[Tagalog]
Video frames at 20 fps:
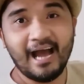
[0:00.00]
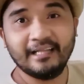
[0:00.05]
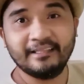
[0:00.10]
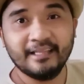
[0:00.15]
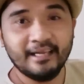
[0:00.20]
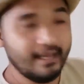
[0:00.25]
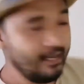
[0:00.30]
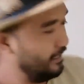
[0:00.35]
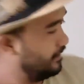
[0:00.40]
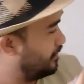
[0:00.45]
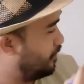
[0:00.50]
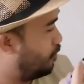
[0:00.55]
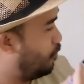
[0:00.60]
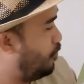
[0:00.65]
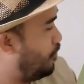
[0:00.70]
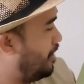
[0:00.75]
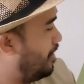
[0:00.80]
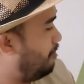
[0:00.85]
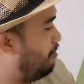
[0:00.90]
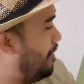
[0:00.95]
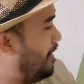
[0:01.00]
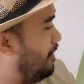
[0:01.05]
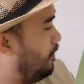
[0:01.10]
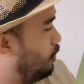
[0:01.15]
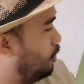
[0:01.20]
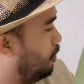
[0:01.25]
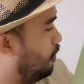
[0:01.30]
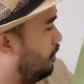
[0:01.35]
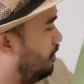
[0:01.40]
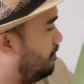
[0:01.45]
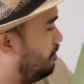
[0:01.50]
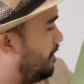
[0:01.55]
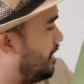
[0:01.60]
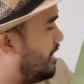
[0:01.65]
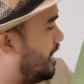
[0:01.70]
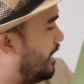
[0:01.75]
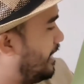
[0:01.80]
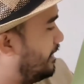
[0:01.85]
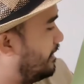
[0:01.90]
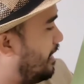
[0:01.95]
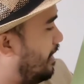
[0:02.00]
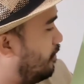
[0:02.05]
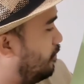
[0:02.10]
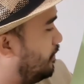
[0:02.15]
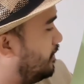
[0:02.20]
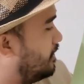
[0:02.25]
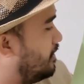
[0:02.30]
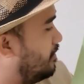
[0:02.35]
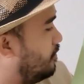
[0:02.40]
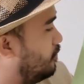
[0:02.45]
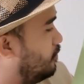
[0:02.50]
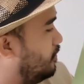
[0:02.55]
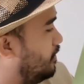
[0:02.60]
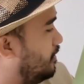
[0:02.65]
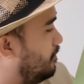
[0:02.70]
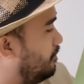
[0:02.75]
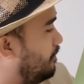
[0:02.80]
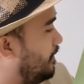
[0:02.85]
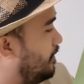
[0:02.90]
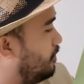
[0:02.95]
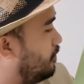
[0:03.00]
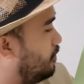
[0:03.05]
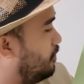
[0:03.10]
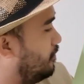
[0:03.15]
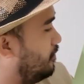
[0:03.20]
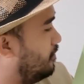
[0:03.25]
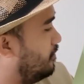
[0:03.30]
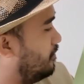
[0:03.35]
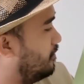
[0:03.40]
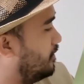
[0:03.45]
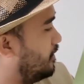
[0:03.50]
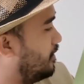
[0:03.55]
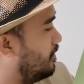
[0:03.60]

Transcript: At sa unang pinto, may nakita ko isang unang pinto.